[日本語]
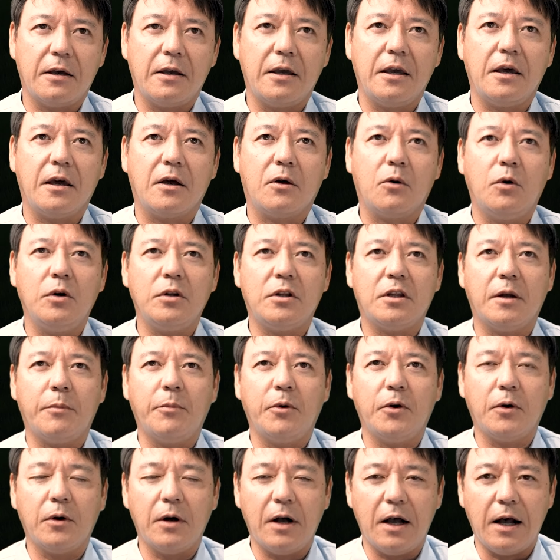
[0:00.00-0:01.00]
念こういった
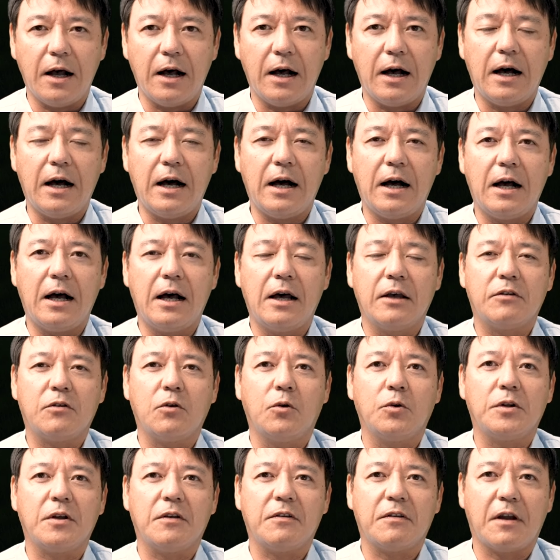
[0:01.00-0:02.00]
ものが
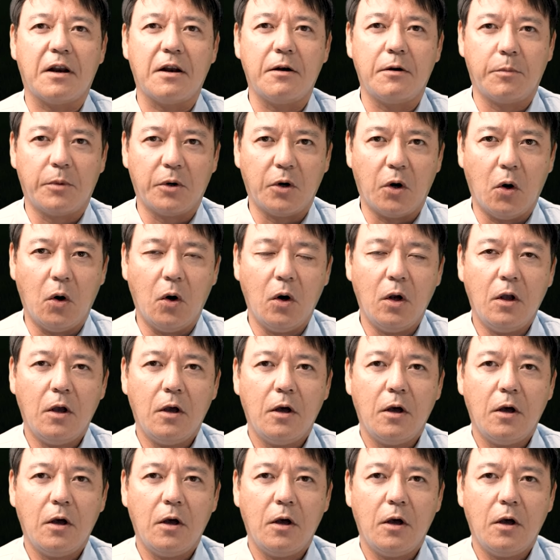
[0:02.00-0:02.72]
想定されるもの